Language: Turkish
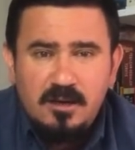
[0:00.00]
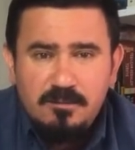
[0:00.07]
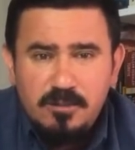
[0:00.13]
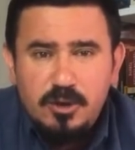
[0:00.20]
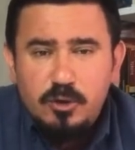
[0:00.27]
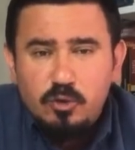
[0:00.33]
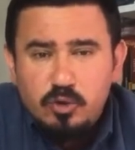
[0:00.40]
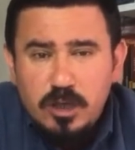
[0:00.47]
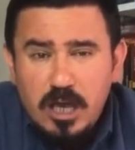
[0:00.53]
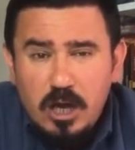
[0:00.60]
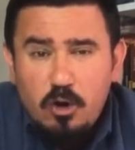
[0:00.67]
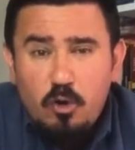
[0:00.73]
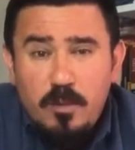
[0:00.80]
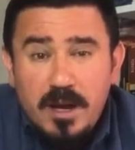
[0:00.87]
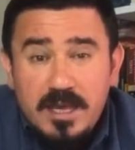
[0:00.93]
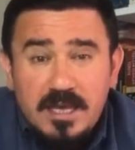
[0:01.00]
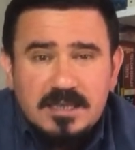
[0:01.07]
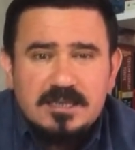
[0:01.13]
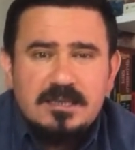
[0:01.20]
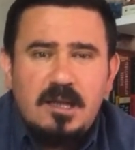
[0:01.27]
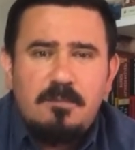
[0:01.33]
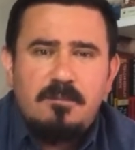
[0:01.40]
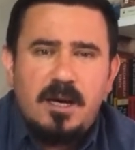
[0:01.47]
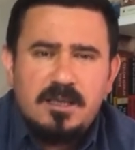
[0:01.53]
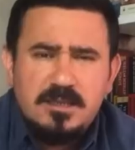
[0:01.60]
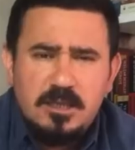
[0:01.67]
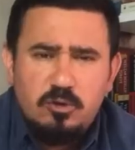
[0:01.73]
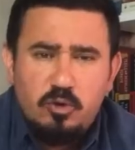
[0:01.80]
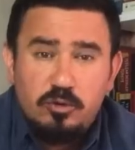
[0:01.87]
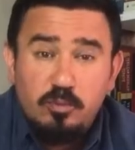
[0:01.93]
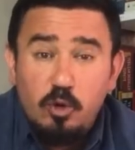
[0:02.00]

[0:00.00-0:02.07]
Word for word: bir Rus hegemonyasından bahsediyoruz.